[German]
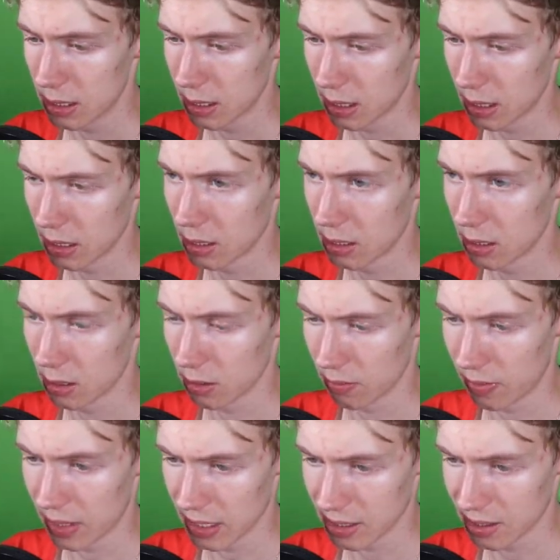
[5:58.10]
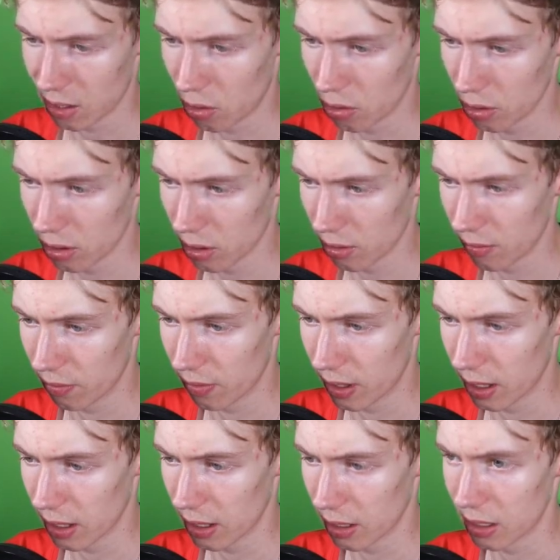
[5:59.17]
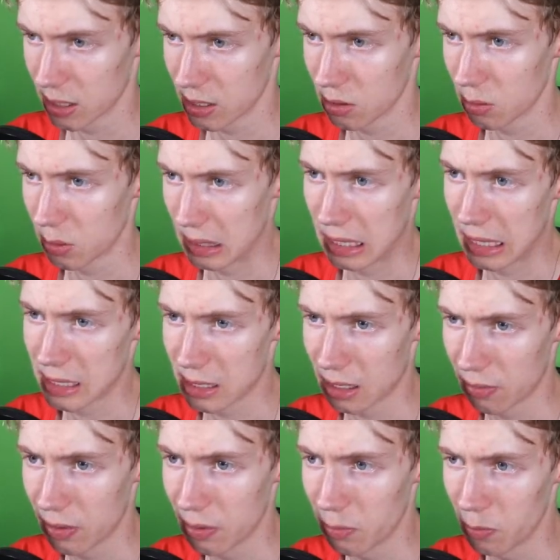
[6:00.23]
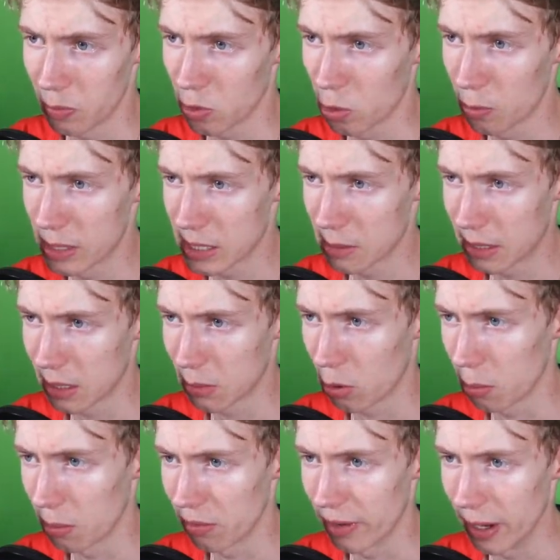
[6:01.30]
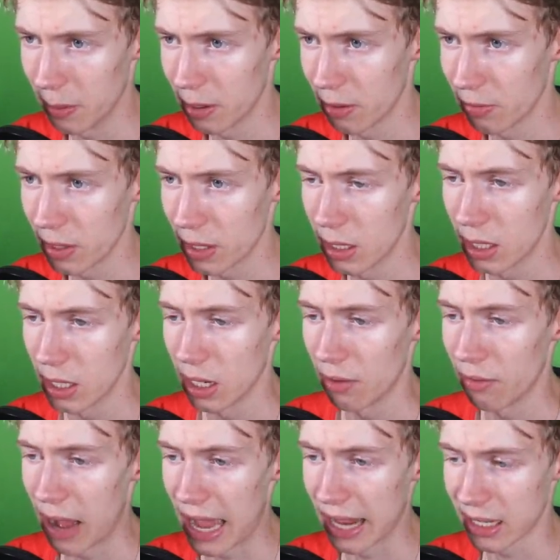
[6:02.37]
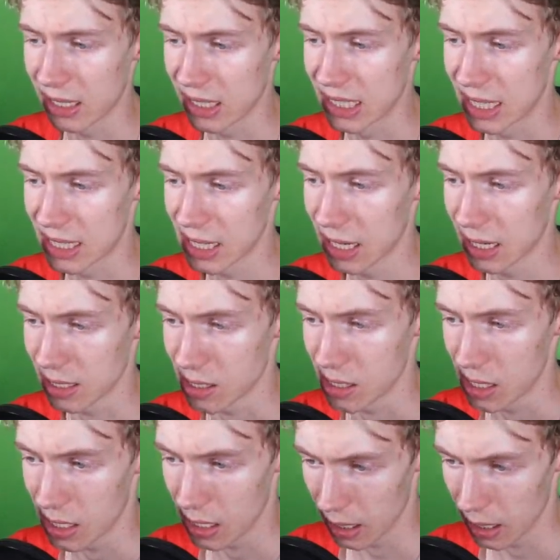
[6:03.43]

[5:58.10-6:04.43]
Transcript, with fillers: Dann, äh, was auch noch war, dass ich mit der letzten Zeit viel mit Kumpels gemacht habe, auch mit Family viel, war echt sehr, sehr nice.